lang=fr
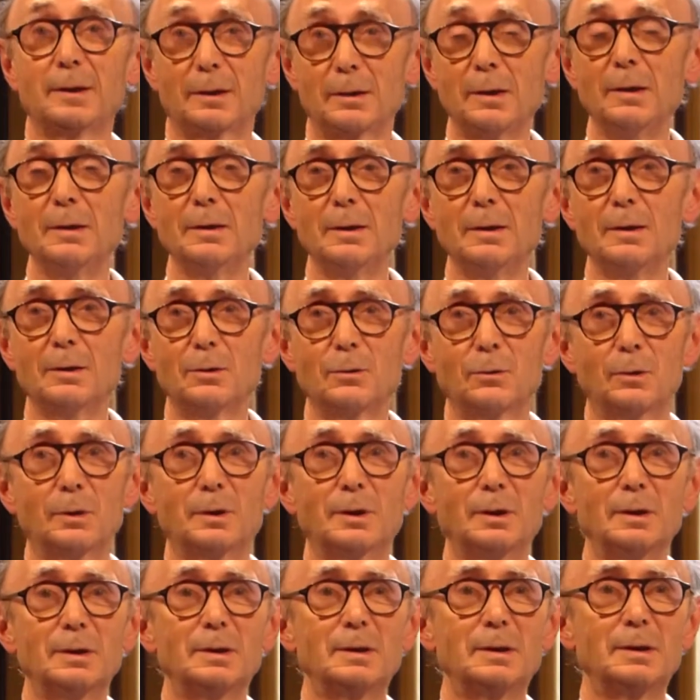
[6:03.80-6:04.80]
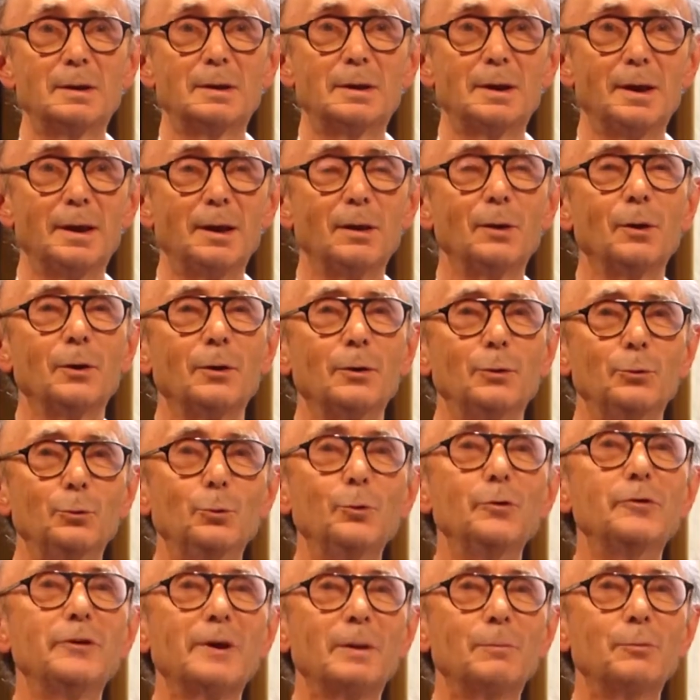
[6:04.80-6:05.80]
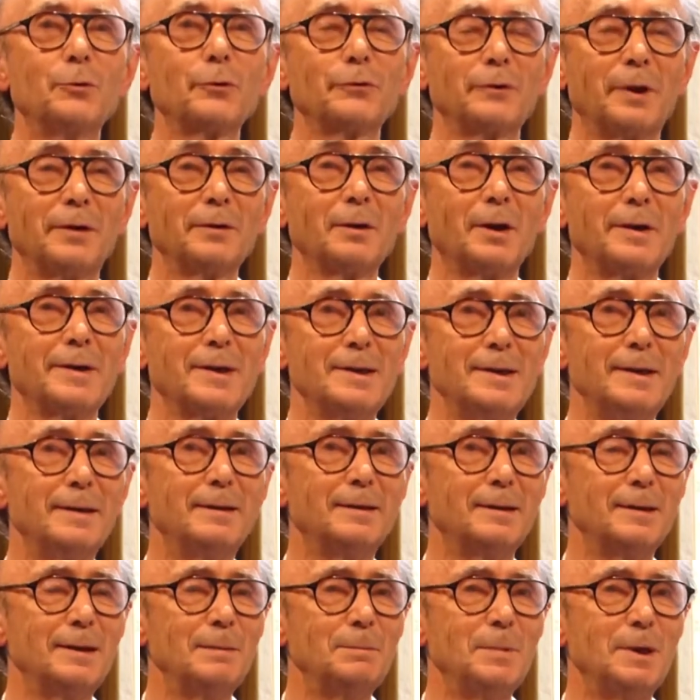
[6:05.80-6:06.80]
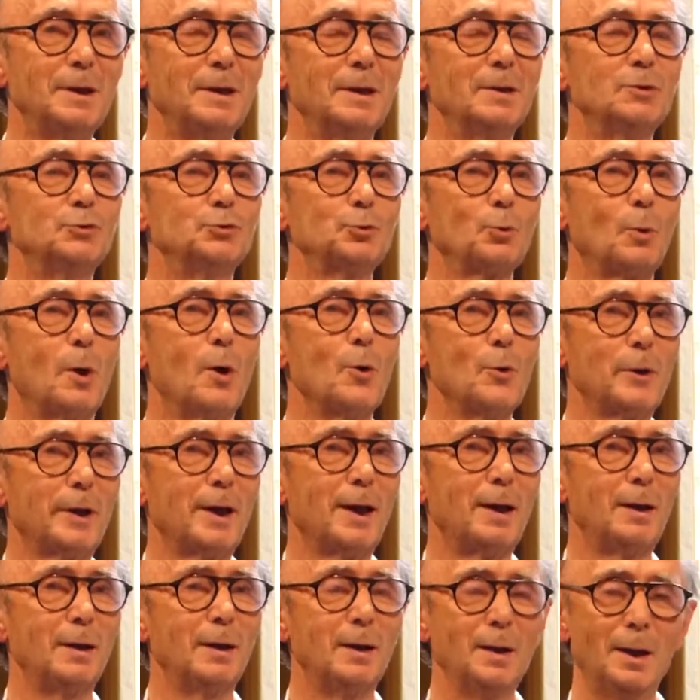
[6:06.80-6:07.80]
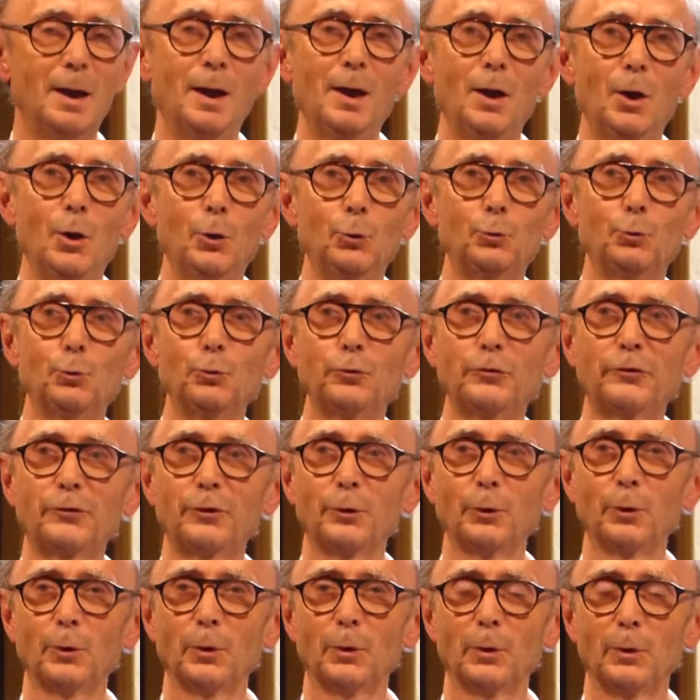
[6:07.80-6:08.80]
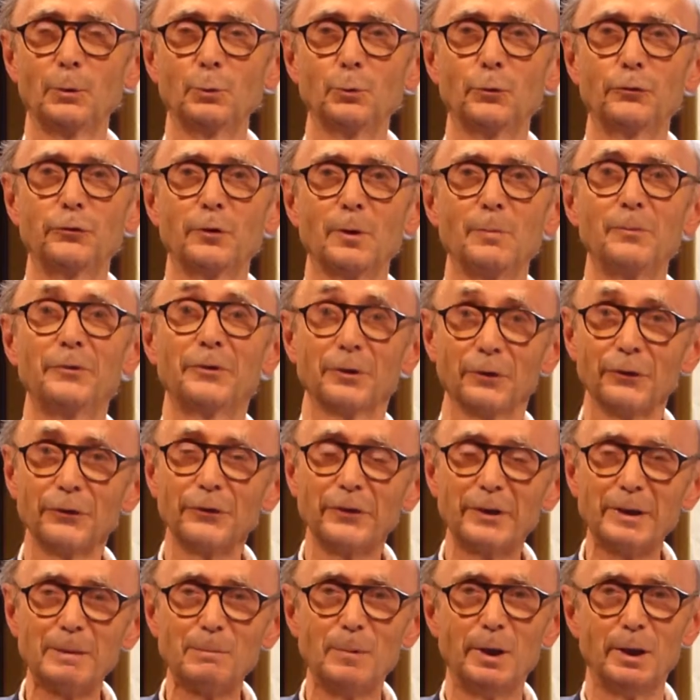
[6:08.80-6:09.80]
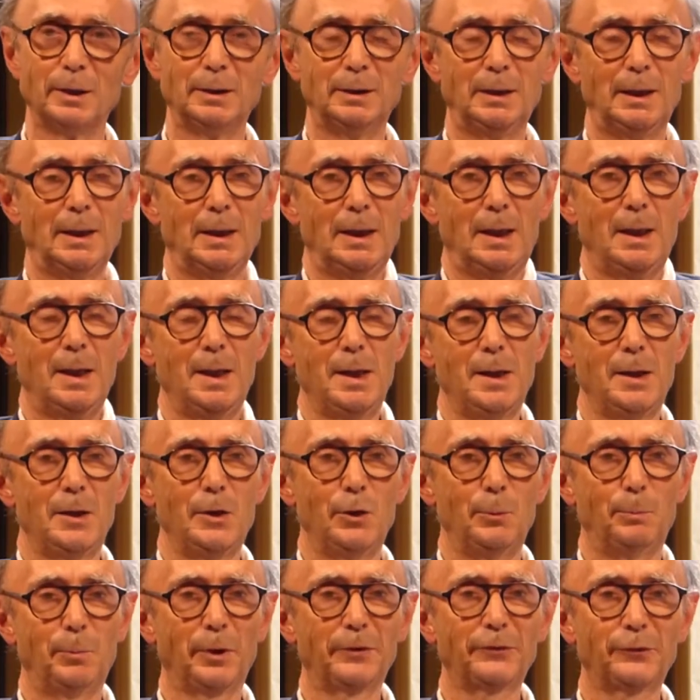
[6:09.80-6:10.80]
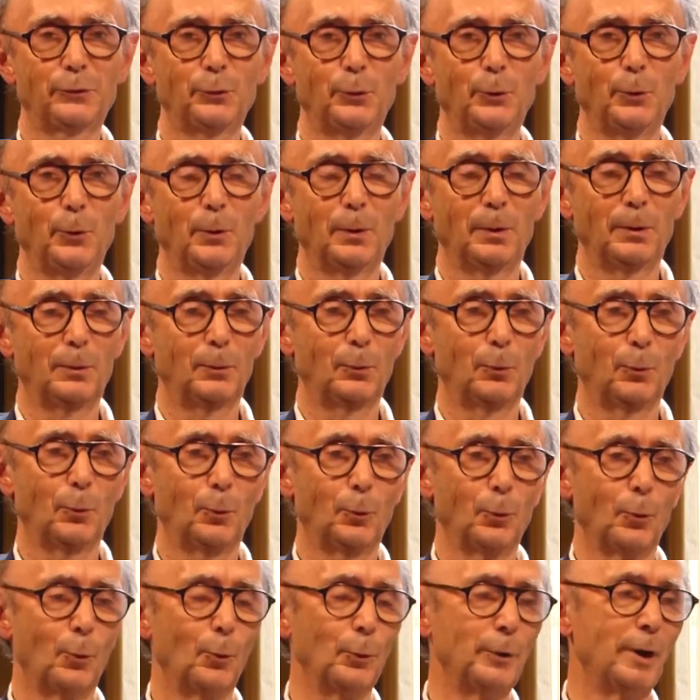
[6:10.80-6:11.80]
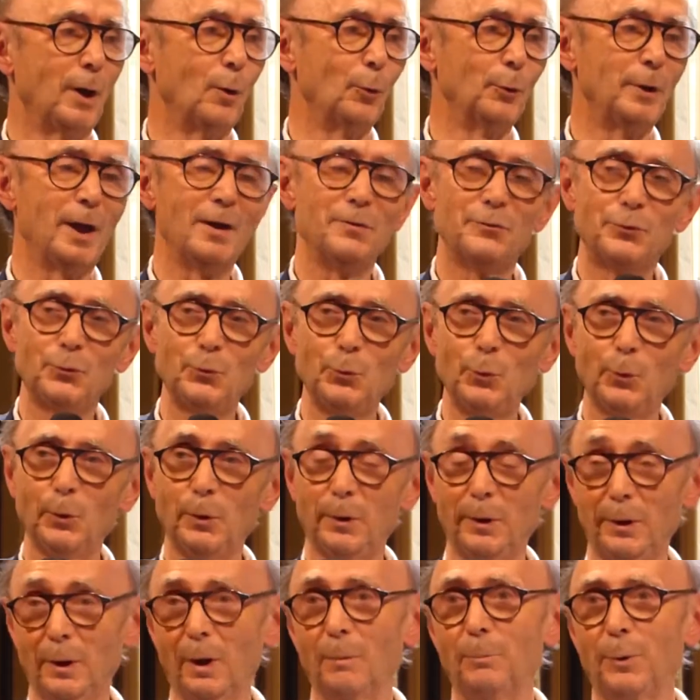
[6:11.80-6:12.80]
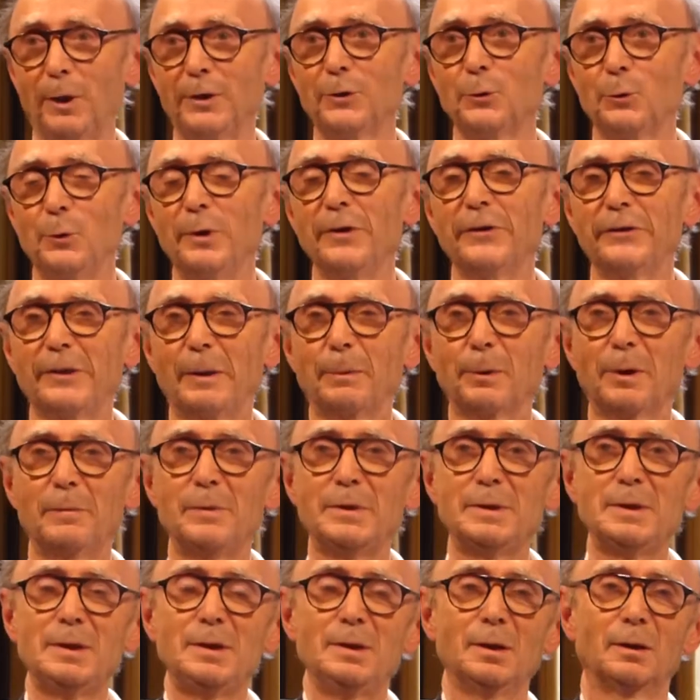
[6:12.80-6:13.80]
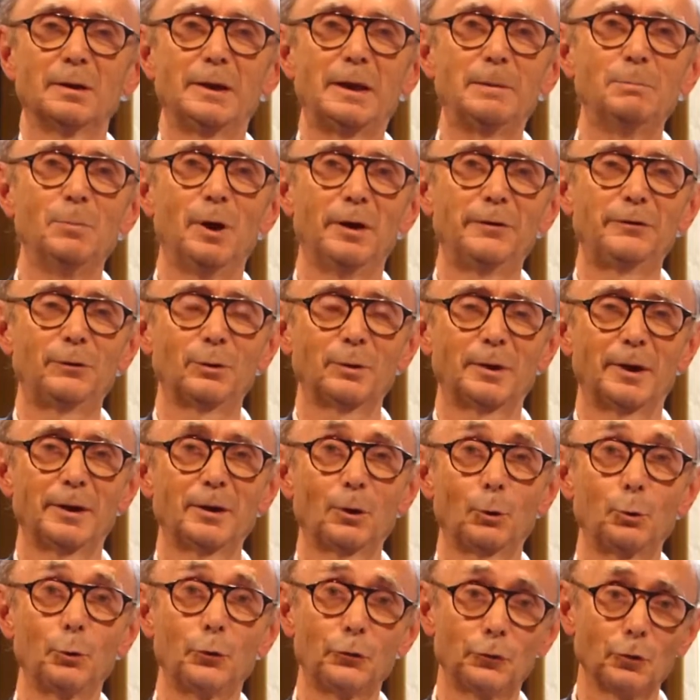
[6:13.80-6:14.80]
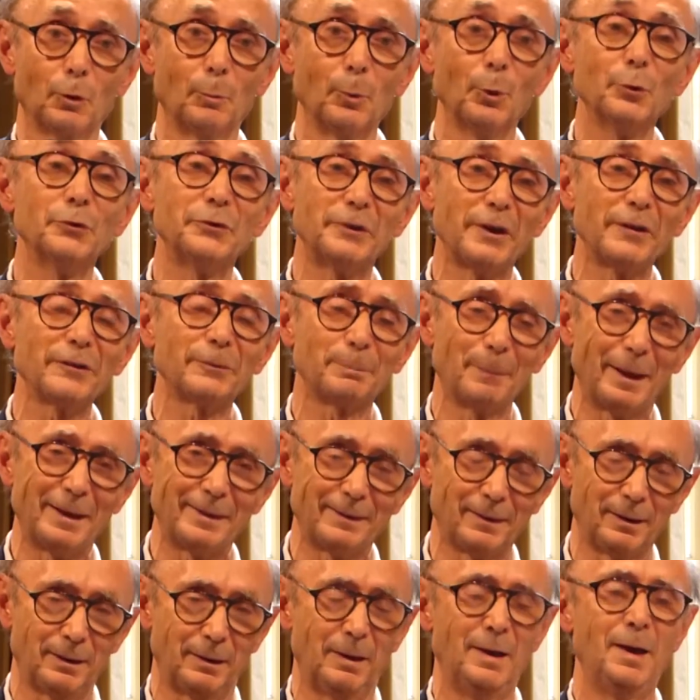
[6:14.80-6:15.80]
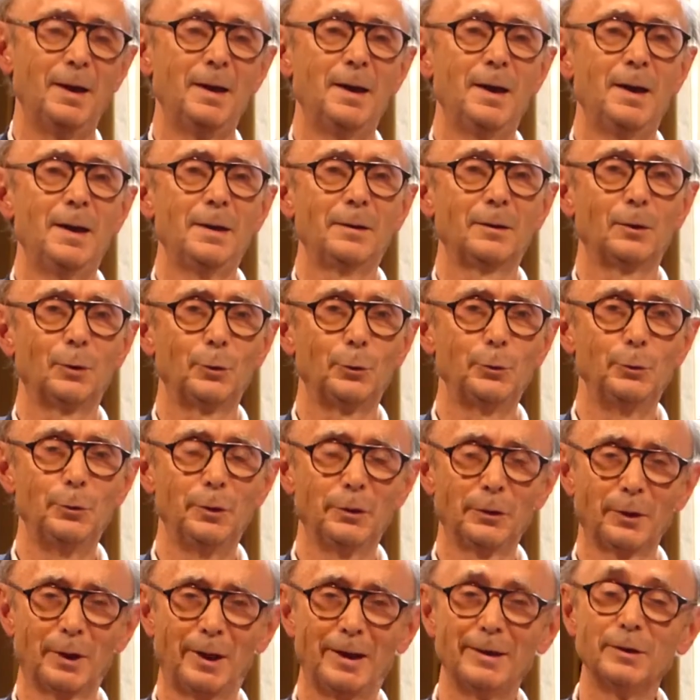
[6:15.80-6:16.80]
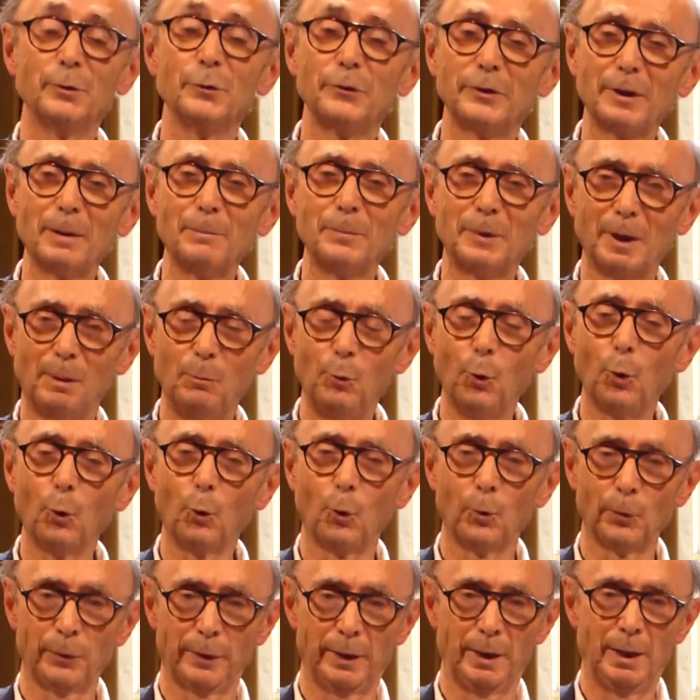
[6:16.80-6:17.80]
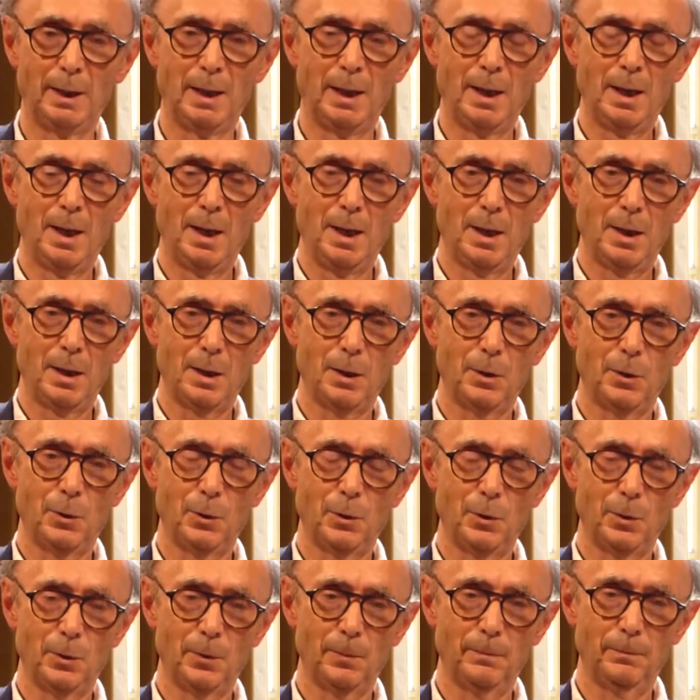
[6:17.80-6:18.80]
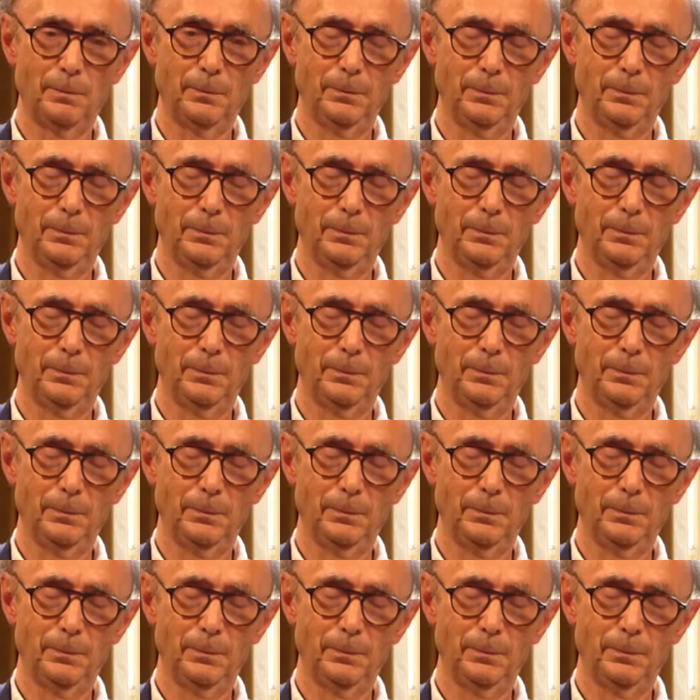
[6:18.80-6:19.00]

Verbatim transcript: et qui, qui est une deuxième source d'intranquillité, mais je crois auquel tous nous sommes sensibles, parce qu'on on a vu, en particulier cet après-midi dans le débat sur la traduction, mais aussi ce matin dans, la deuxième table ronde, euh,